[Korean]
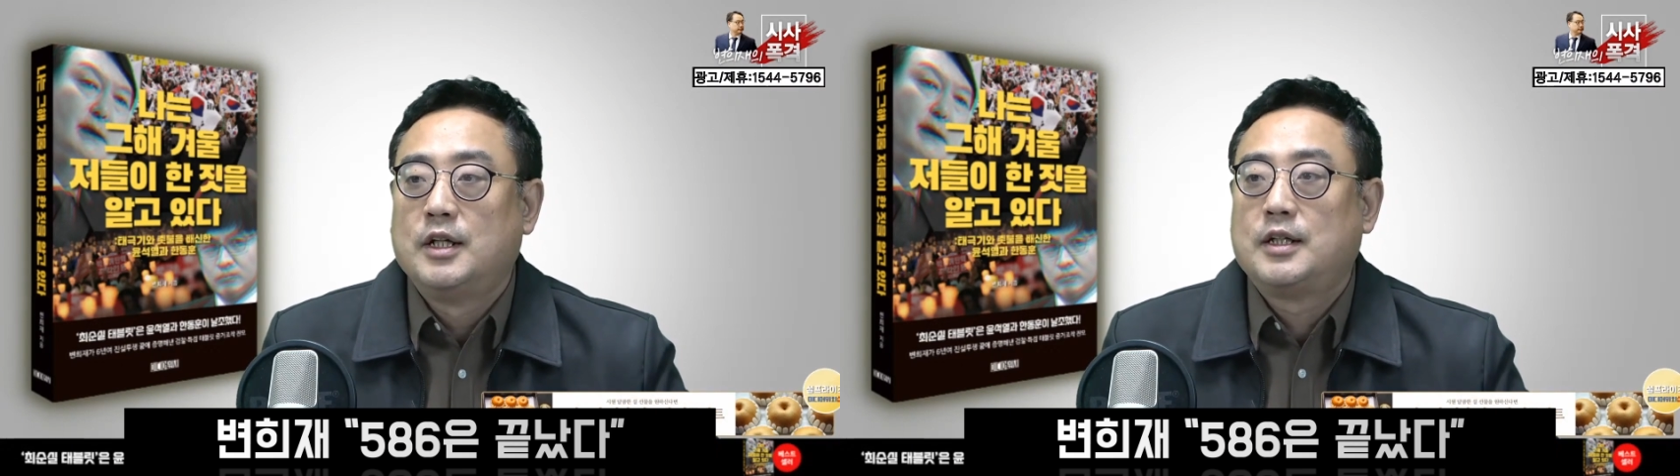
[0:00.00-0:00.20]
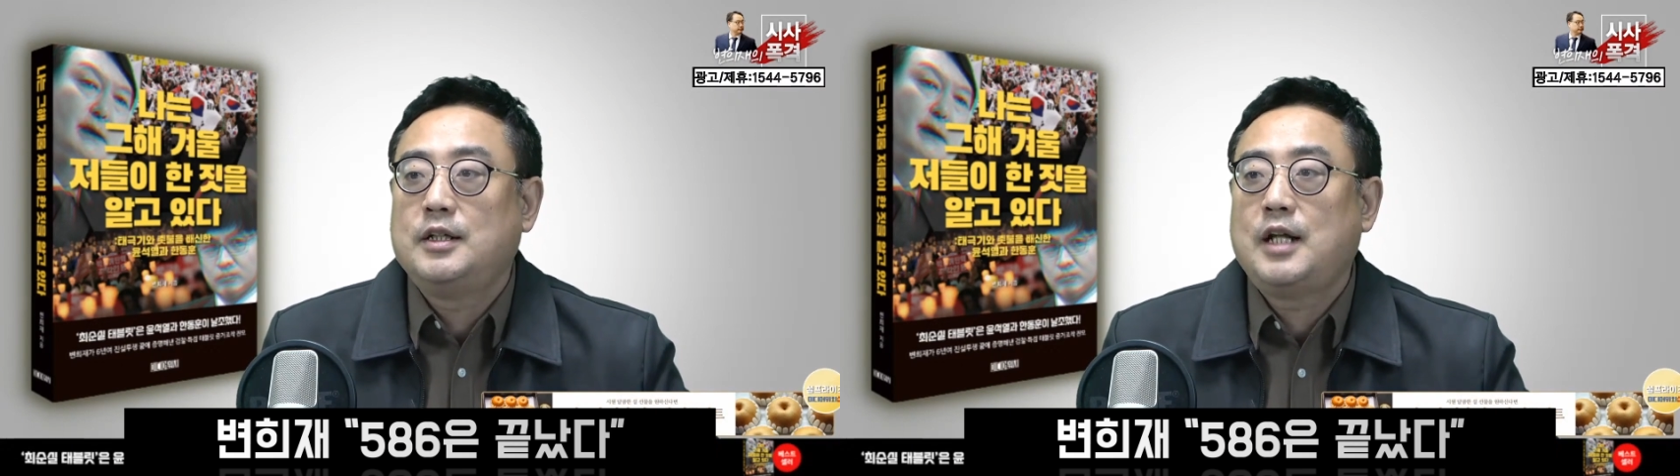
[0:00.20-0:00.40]

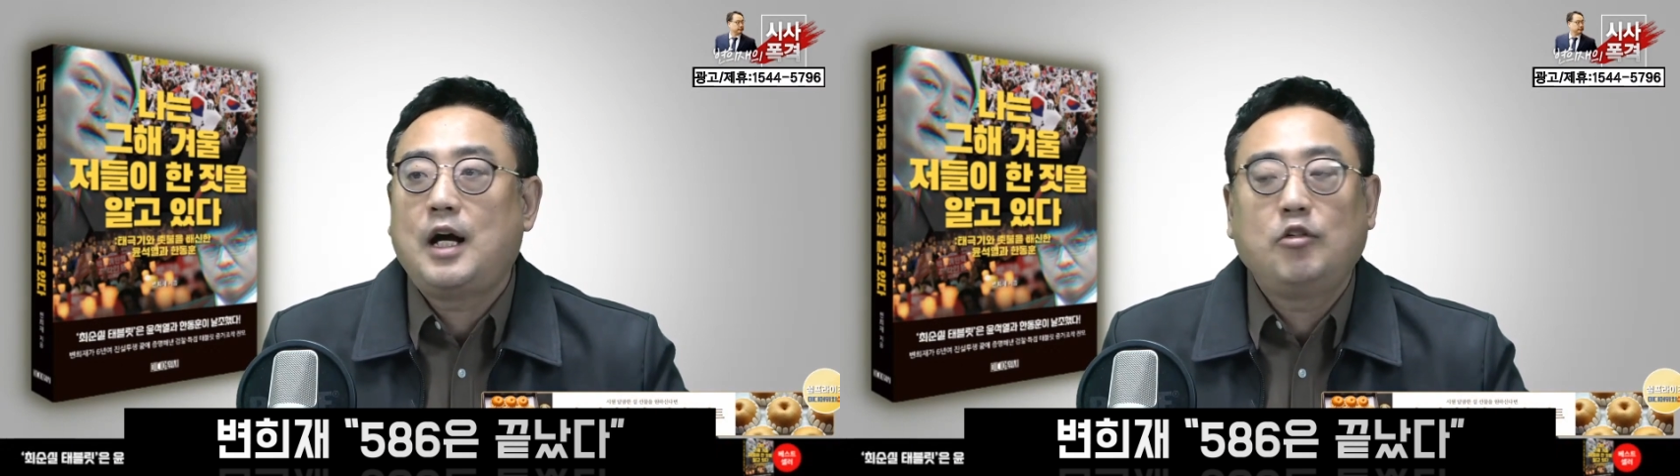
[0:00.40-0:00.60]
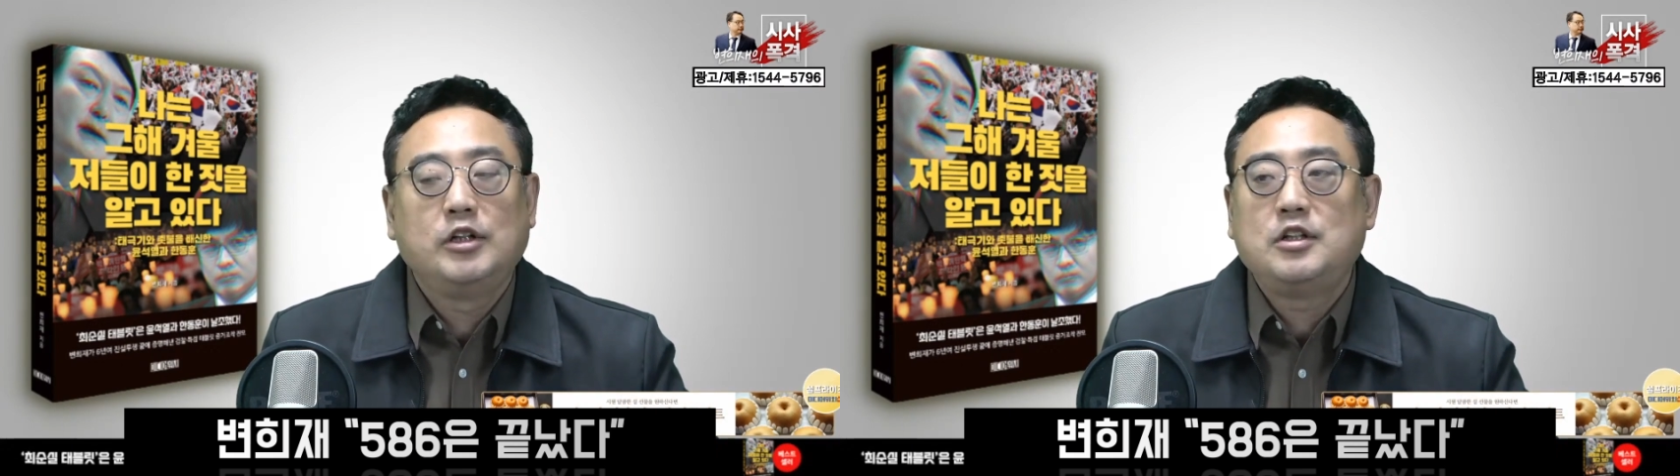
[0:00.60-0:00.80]

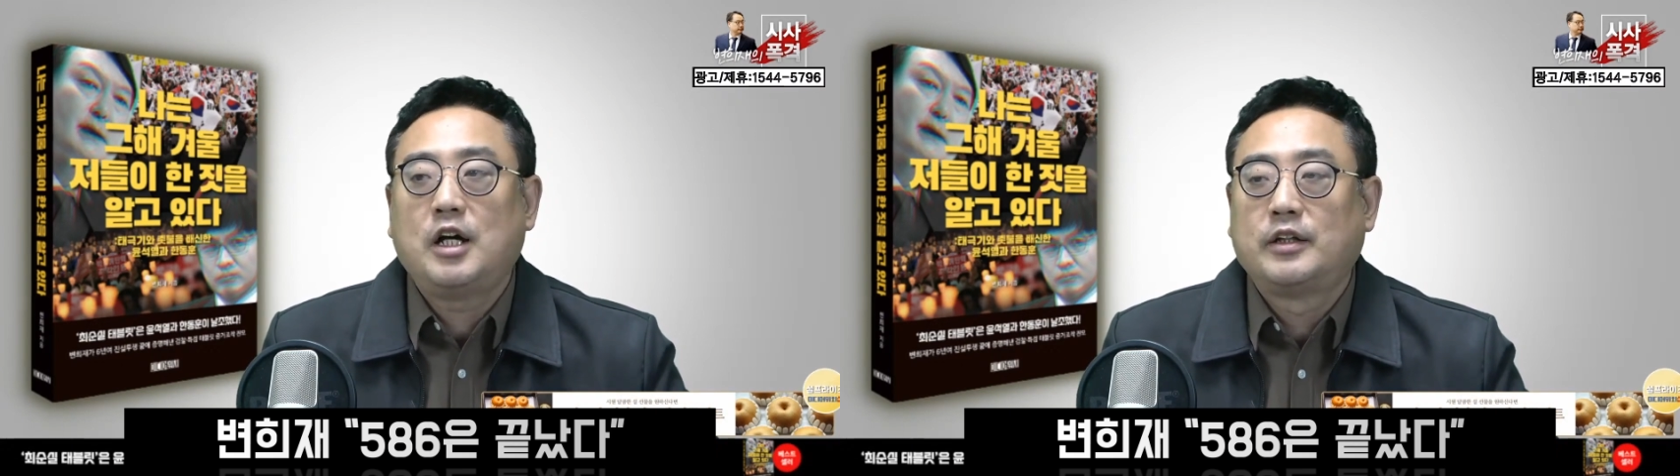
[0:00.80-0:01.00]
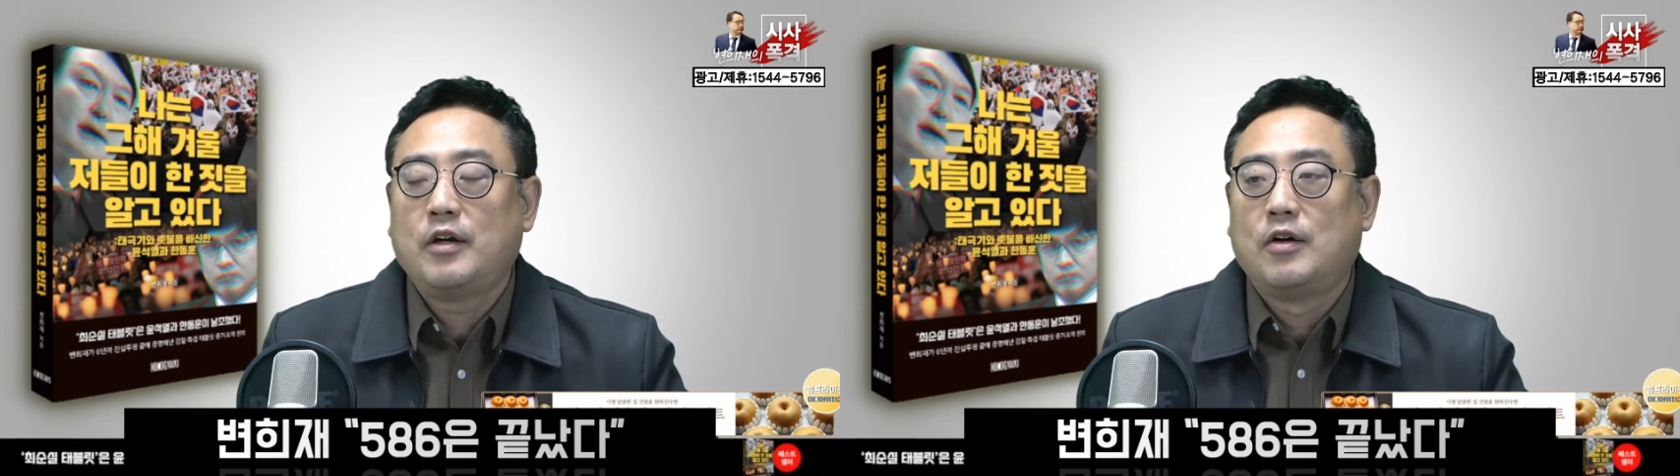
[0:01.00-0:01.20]
끝나가고 있는 것
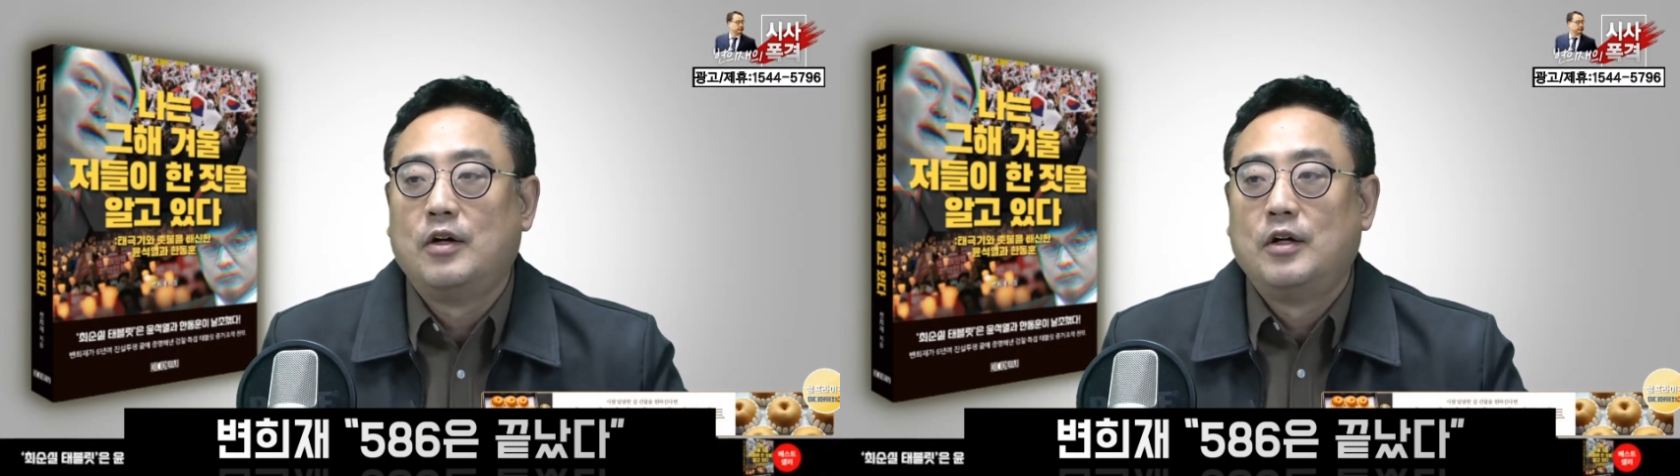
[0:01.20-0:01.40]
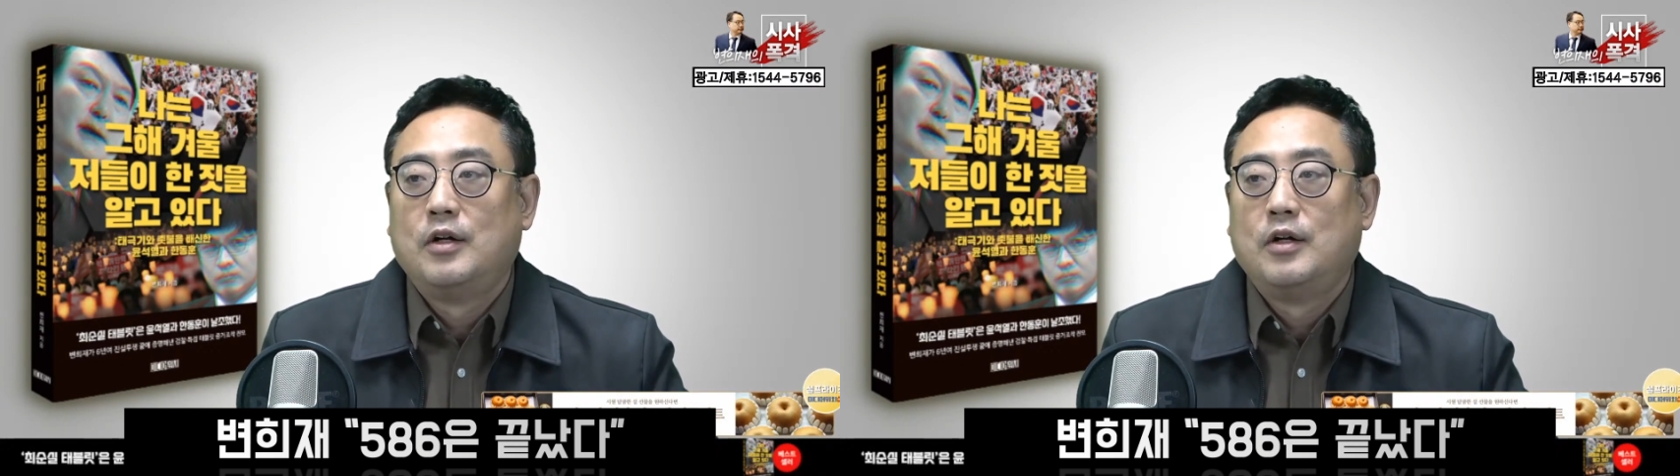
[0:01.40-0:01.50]
같아요.